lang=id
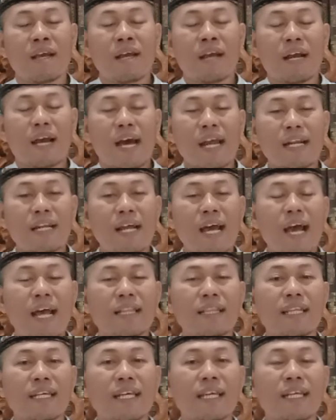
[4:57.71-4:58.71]
Karena
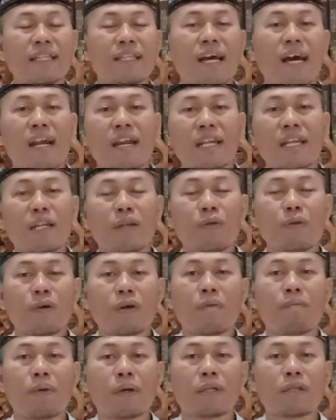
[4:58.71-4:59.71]
hati kita rindu
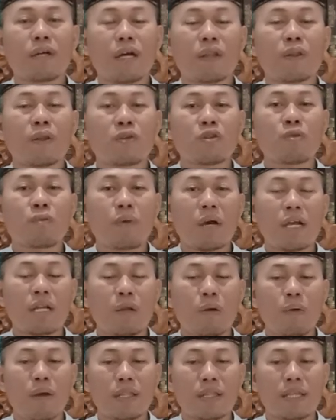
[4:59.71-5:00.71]
kepada Allah
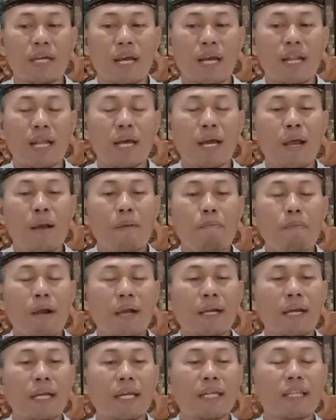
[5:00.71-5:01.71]
Subhanahu wa taala,
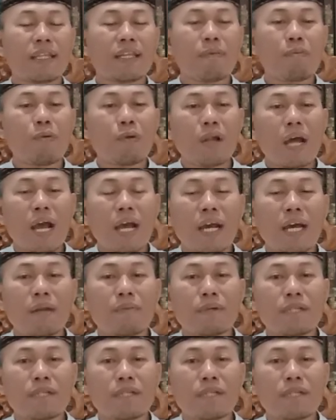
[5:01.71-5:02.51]
maka kita pun akan